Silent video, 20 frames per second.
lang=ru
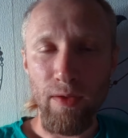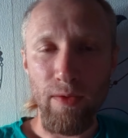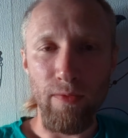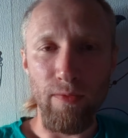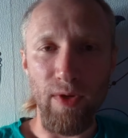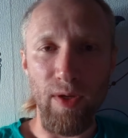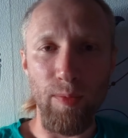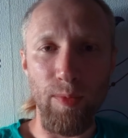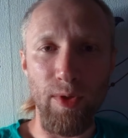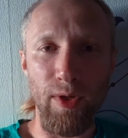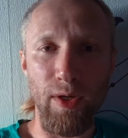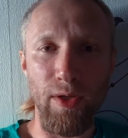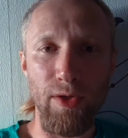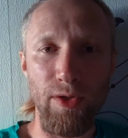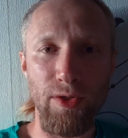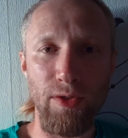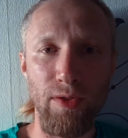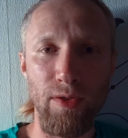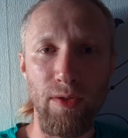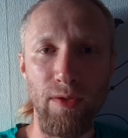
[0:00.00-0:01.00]
Времени,
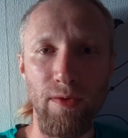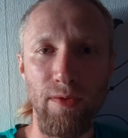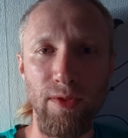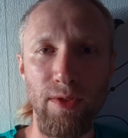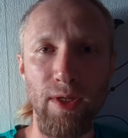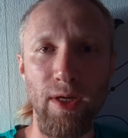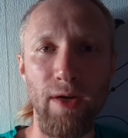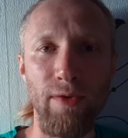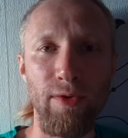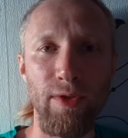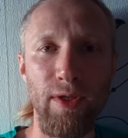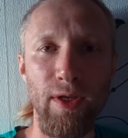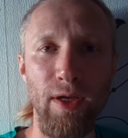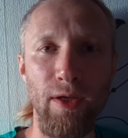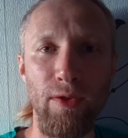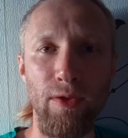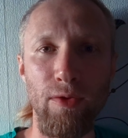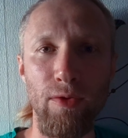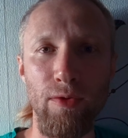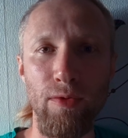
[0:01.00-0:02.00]
конечно, не всегда
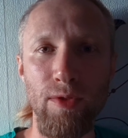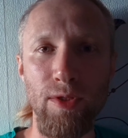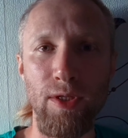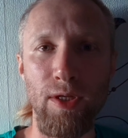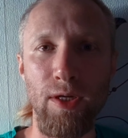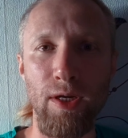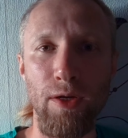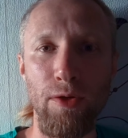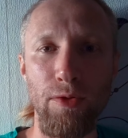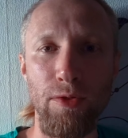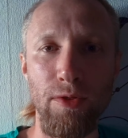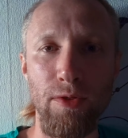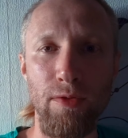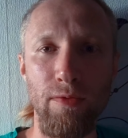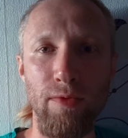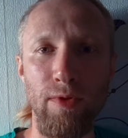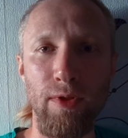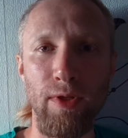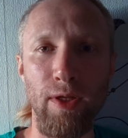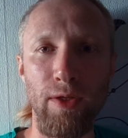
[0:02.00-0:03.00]
хватает, но стараюсь
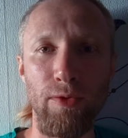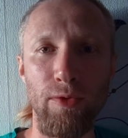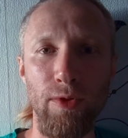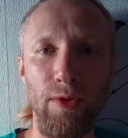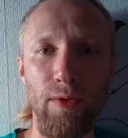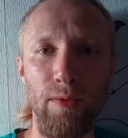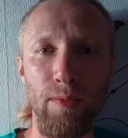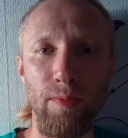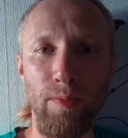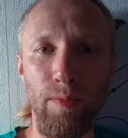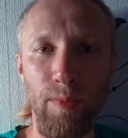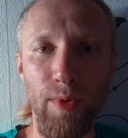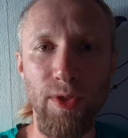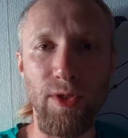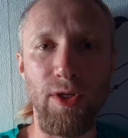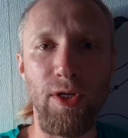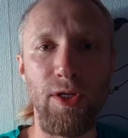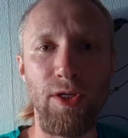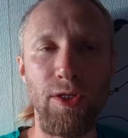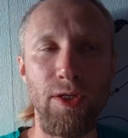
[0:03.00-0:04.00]
выкладывать
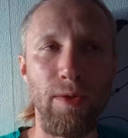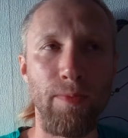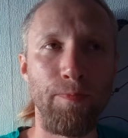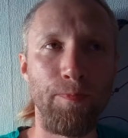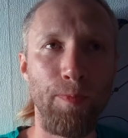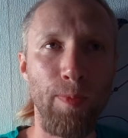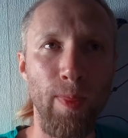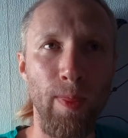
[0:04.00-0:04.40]
почаще.